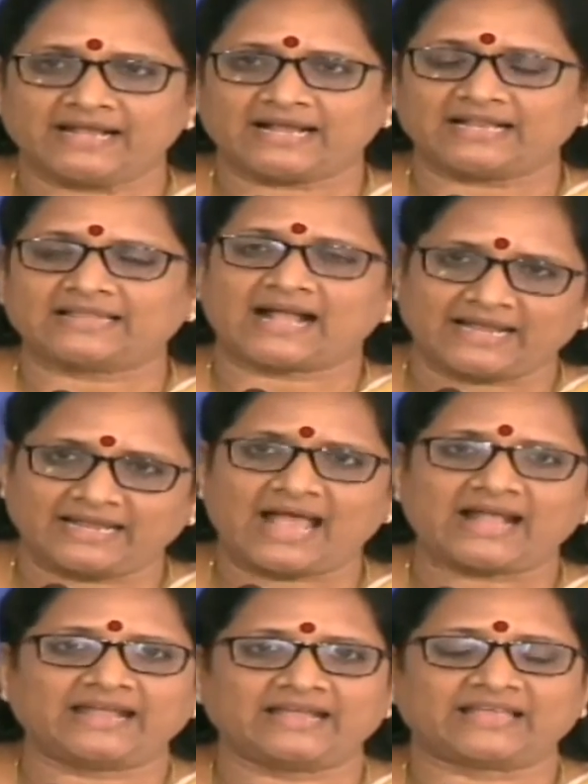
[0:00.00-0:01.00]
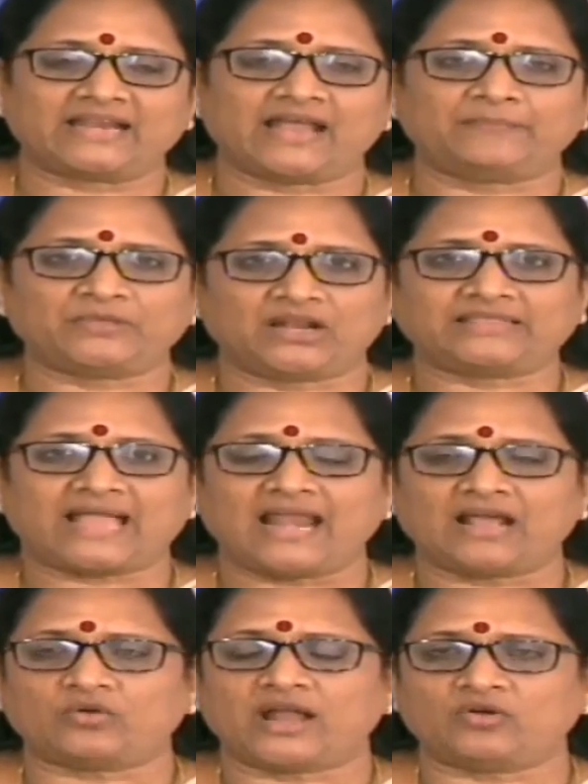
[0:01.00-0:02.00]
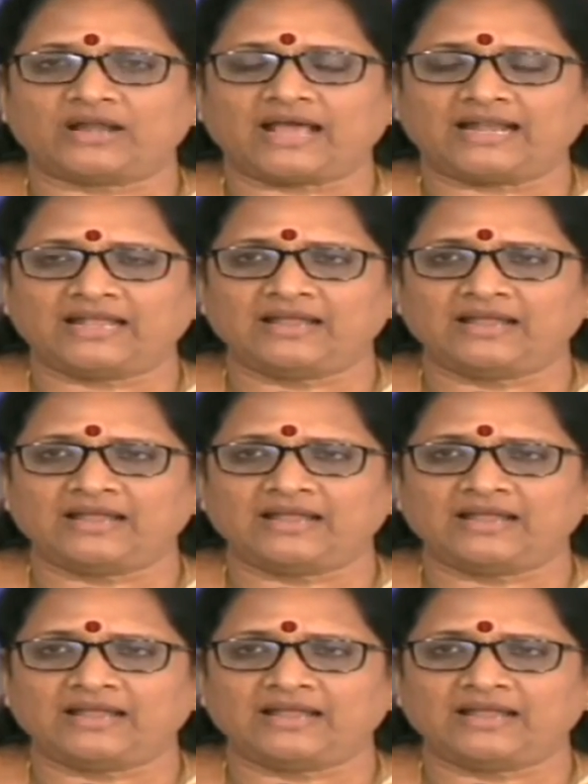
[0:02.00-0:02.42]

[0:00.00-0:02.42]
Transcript: ఎన్నికల దాకా ఇలాగే దర్యాప్తులో తేలకుండా ఉండాలి